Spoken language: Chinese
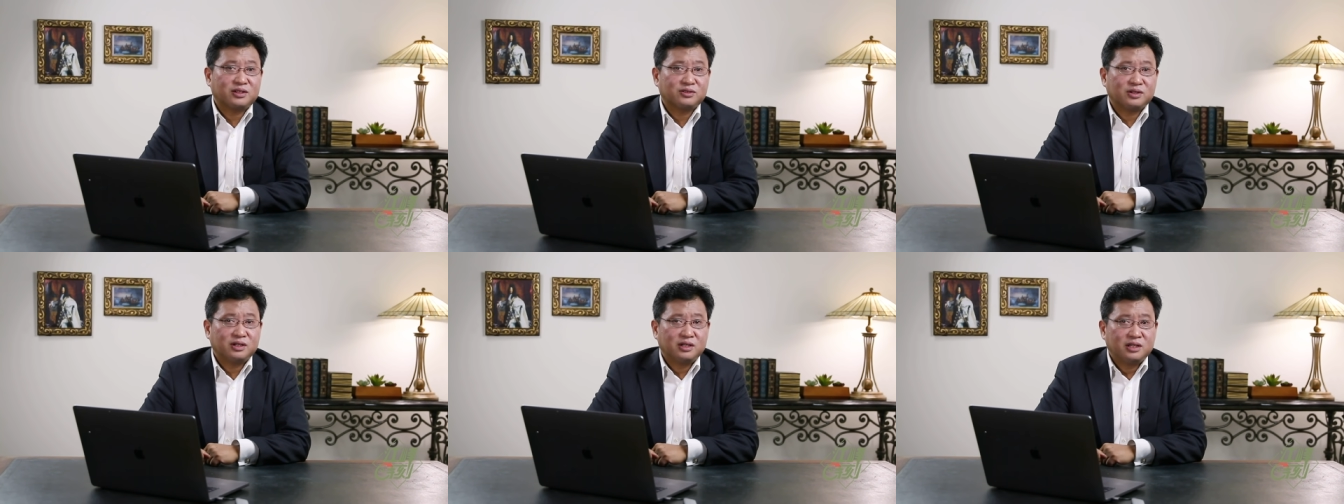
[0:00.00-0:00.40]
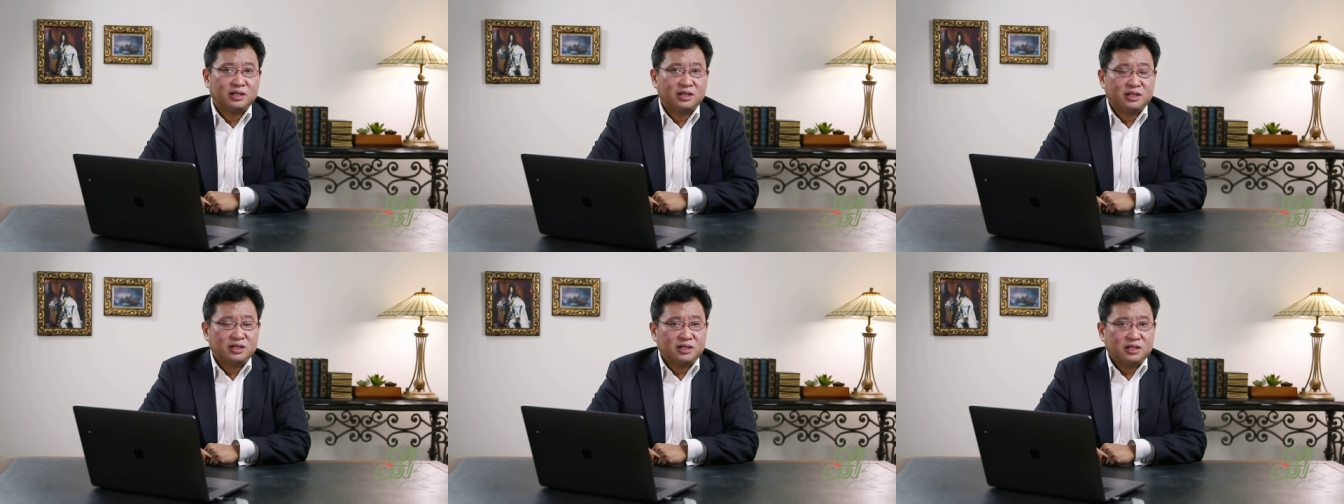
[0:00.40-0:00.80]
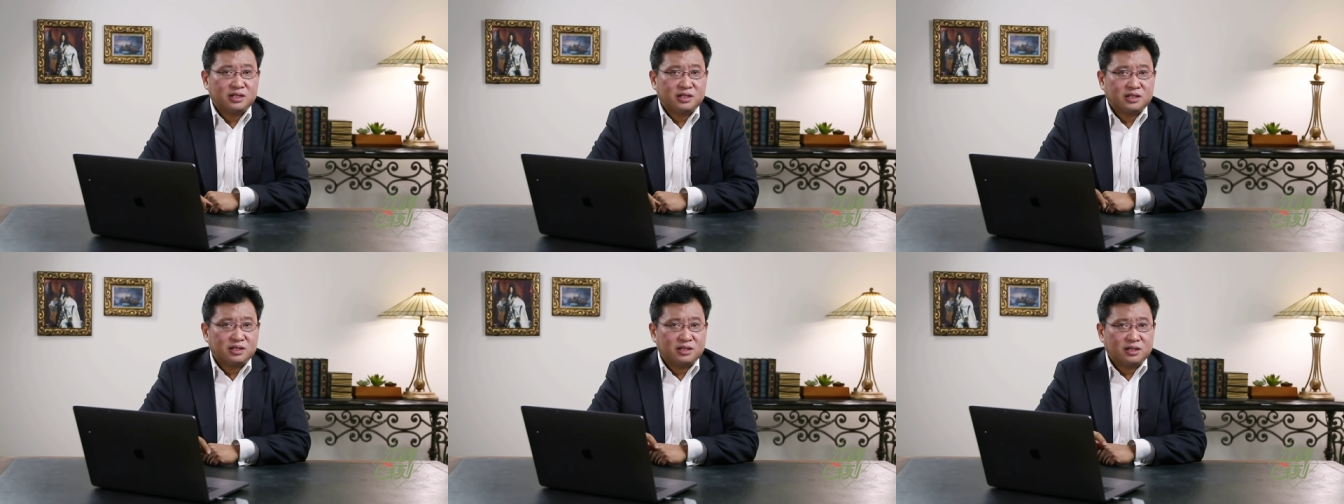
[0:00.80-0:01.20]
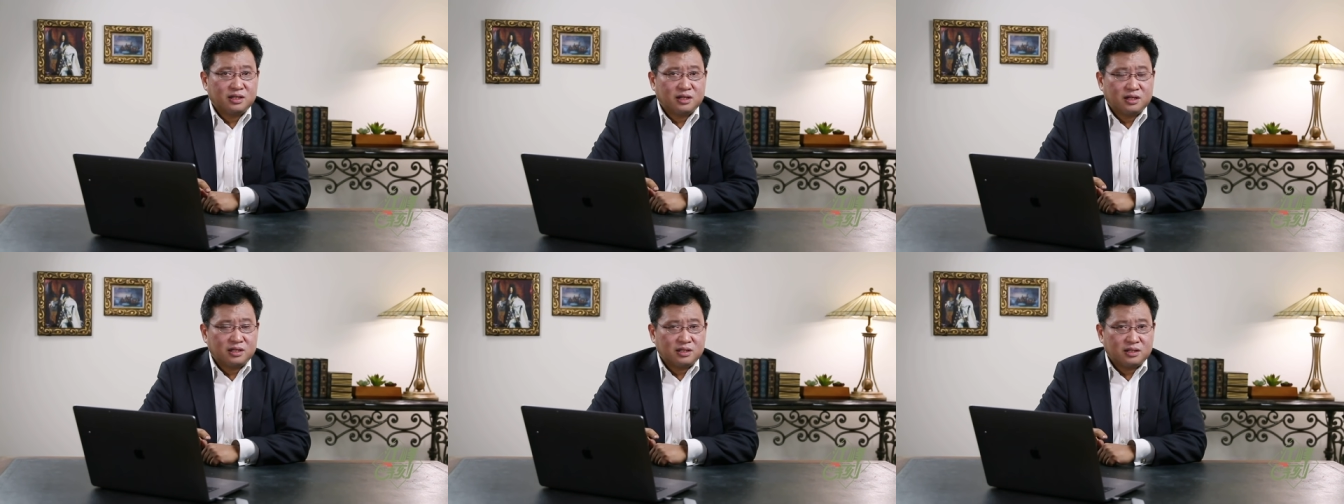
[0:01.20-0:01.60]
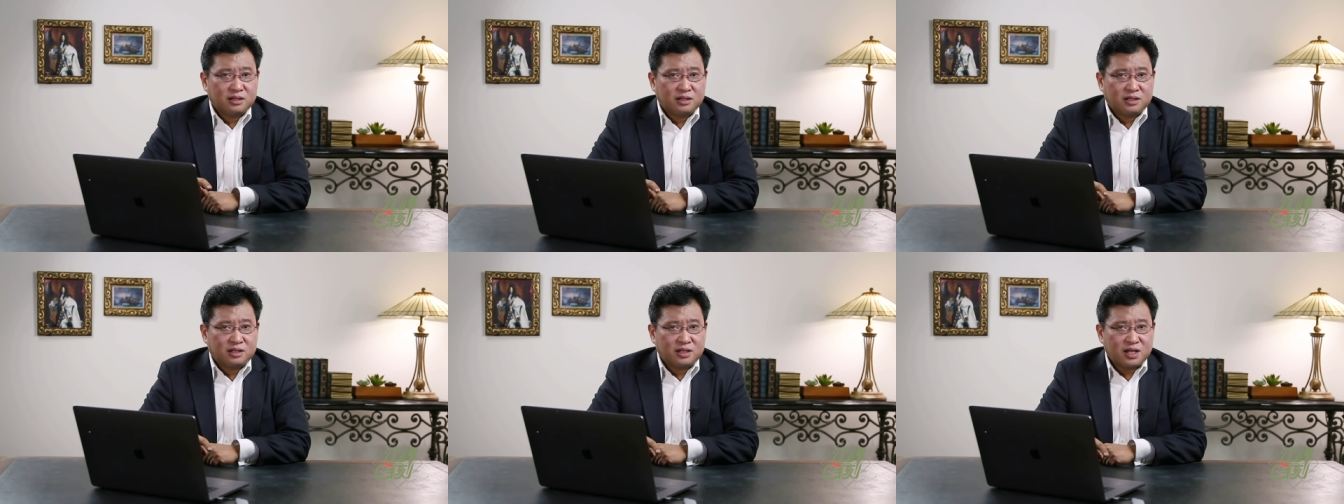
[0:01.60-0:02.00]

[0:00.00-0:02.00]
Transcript: 说：“